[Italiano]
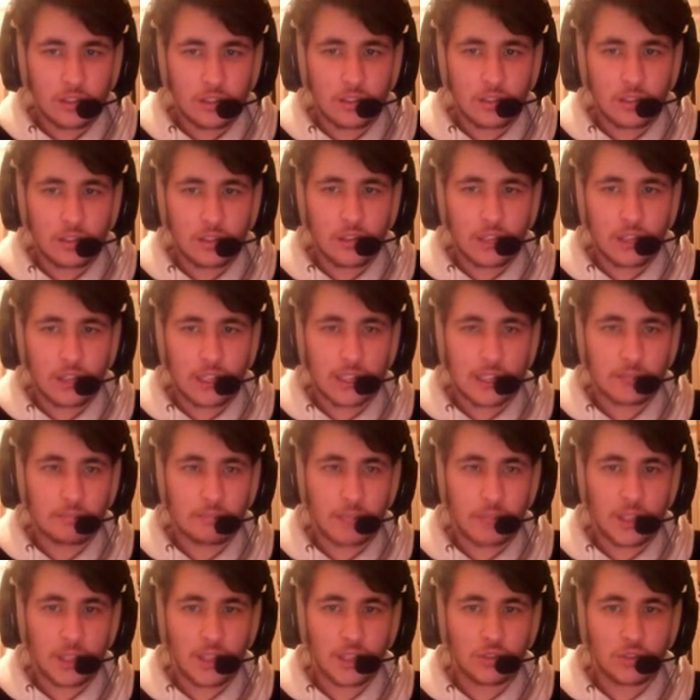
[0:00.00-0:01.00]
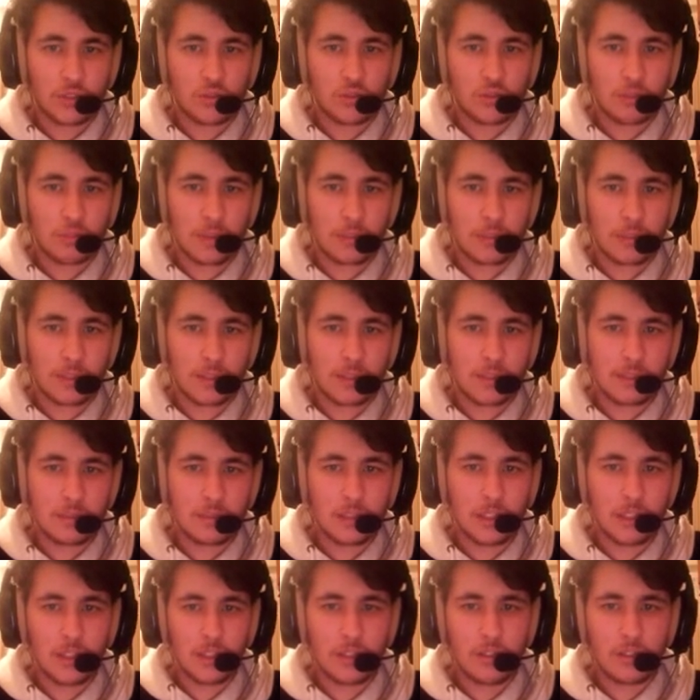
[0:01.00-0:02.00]
Ok, spara la super per
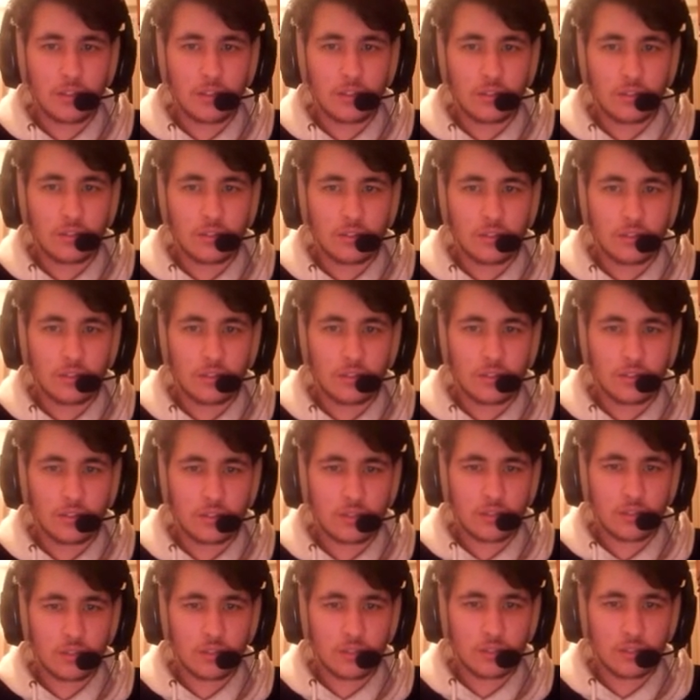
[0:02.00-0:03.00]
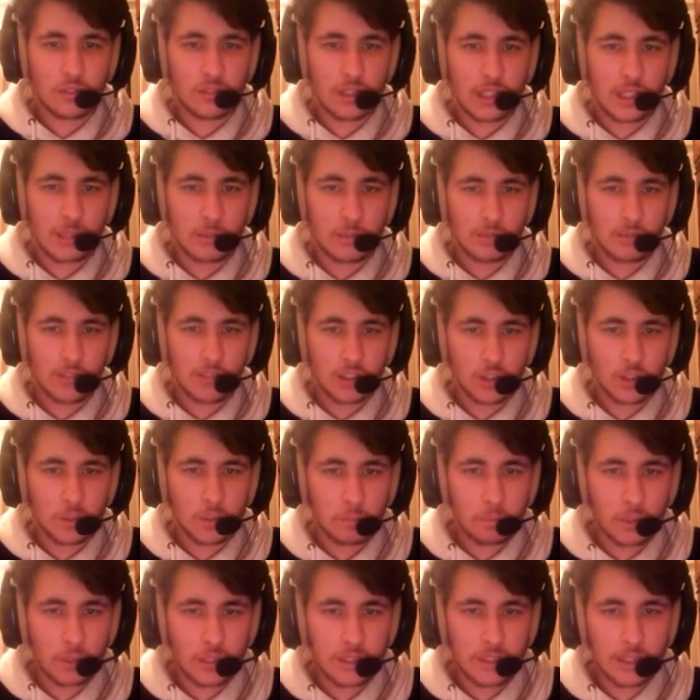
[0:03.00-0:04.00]
indebolirlo. Ok, mi faccio un
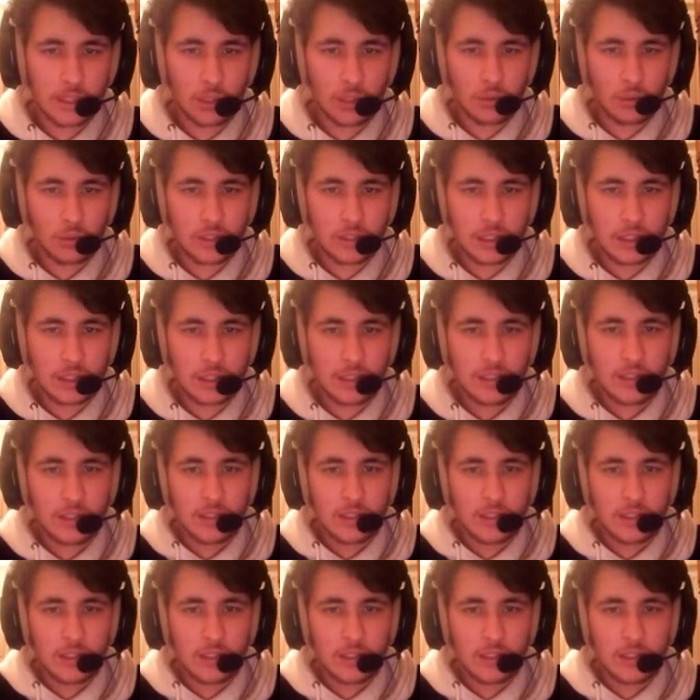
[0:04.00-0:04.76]
po' di salute